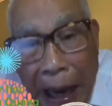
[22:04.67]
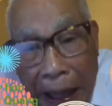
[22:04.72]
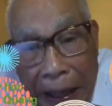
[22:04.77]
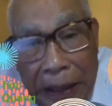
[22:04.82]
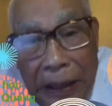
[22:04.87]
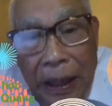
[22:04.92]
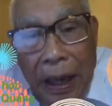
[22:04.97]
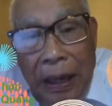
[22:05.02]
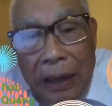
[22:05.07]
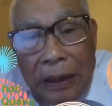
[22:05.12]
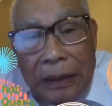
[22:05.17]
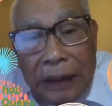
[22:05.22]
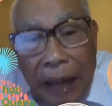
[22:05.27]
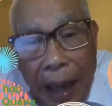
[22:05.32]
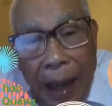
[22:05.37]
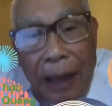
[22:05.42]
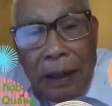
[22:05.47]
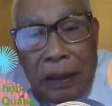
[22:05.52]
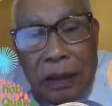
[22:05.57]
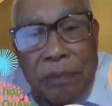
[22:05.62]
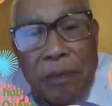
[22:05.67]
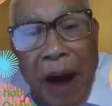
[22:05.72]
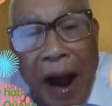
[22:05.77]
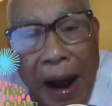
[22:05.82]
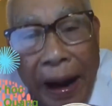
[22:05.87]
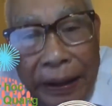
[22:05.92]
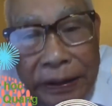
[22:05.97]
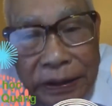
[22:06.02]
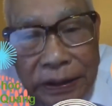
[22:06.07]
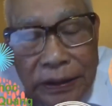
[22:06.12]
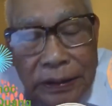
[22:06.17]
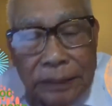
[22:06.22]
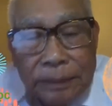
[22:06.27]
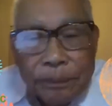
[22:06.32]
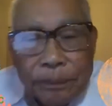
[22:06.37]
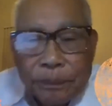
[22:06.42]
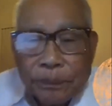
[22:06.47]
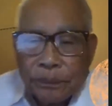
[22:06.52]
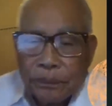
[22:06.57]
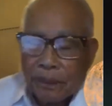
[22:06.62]
đại tá Lư Bà.
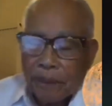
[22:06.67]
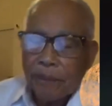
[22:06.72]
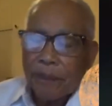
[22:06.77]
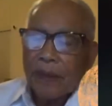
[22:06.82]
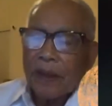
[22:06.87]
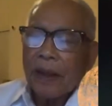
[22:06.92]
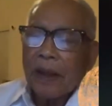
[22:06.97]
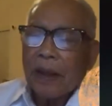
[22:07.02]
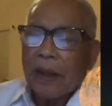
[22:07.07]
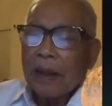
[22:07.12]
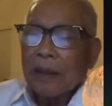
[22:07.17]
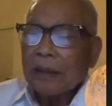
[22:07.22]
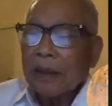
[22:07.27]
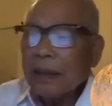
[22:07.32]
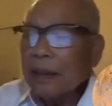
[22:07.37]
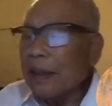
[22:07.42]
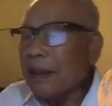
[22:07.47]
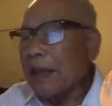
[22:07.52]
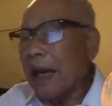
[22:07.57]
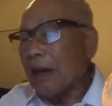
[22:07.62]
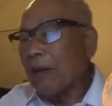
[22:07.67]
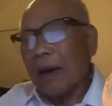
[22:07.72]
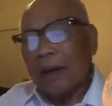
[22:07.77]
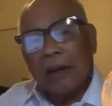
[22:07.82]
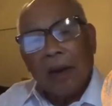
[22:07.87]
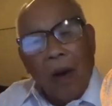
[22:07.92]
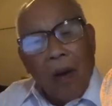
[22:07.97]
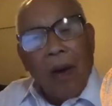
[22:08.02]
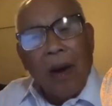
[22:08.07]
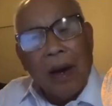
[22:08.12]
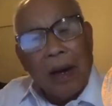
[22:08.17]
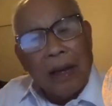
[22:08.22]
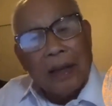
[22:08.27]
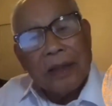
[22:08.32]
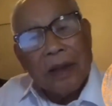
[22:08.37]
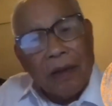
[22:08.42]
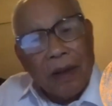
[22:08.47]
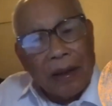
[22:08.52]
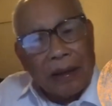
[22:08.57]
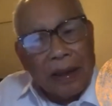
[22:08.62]
Thế thì giai đoạn đó là
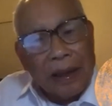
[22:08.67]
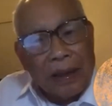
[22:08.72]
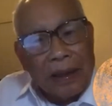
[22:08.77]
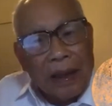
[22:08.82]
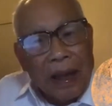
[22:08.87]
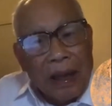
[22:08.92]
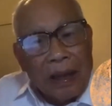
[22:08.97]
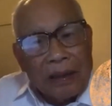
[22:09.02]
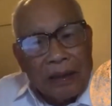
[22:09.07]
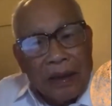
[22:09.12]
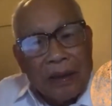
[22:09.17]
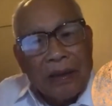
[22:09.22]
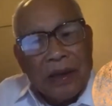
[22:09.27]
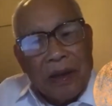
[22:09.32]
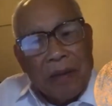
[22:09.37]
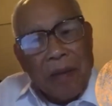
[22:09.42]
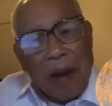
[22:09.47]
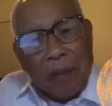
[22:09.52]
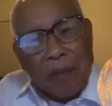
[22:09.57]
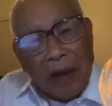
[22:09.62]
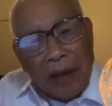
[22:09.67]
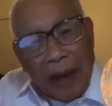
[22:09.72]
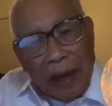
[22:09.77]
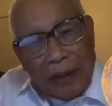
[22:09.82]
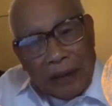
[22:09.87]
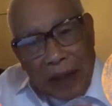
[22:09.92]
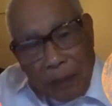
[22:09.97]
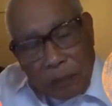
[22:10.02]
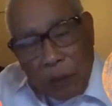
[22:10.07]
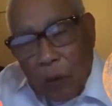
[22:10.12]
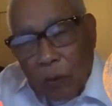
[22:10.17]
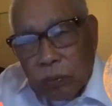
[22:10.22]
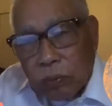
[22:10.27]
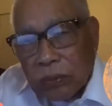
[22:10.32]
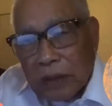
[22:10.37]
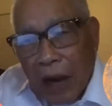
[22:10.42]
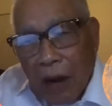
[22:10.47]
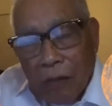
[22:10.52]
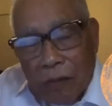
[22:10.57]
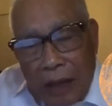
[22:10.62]
giai đoạn đấy. Thế nhưng mà vẫn còn tiếp tục,
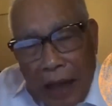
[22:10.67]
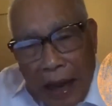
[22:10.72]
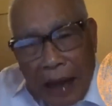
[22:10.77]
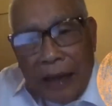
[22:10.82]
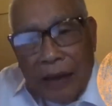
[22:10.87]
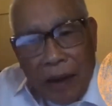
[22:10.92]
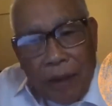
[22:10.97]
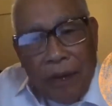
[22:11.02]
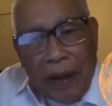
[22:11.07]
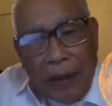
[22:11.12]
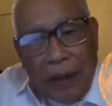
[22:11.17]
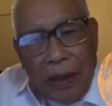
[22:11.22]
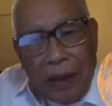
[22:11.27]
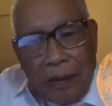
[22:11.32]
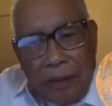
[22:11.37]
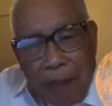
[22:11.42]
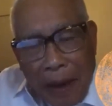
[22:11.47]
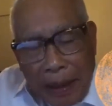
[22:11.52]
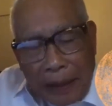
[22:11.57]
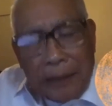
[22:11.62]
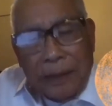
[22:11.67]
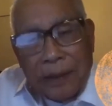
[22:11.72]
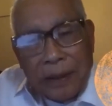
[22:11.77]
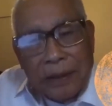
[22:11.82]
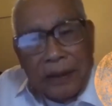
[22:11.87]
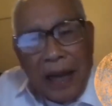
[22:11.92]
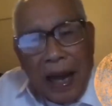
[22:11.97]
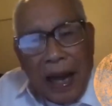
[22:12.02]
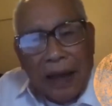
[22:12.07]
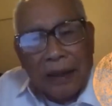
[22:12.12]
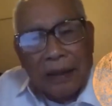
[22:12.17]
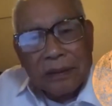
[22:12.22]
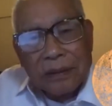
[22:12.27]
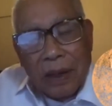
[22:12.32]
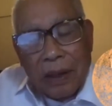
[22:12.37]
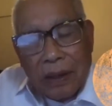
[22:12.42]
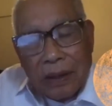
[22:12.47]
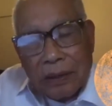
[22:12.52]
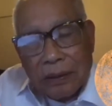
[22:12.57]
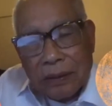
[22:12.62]
sau này nó phải cử mấy tướng sang,
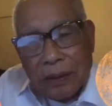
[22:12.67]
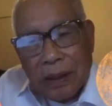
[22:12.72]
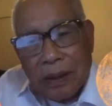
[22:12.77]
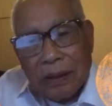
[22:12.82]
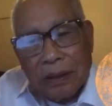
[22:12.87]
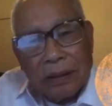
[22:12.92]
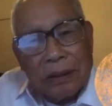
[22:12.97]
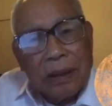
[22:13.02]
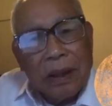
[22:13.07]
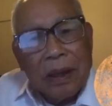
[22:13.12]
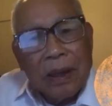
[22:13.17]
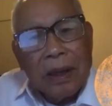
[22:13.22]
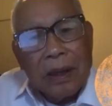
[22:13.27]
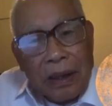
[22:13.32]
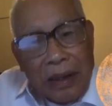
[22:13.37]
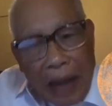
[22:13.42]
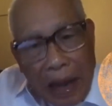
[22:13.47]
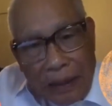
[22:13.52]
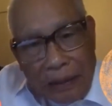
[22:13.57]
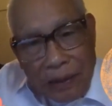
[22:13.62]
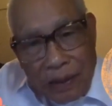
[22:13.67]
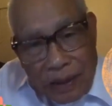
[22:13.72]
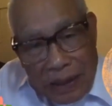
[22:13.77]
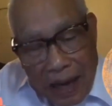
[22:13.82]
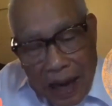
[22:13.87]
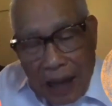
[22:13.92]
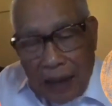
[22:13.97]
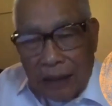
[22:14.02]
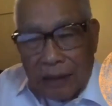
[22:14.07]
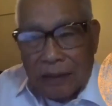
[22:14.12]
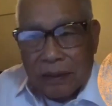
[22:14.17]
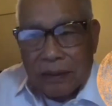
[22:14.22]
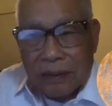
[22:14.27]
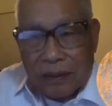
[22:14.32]
từ tướng các tướng khác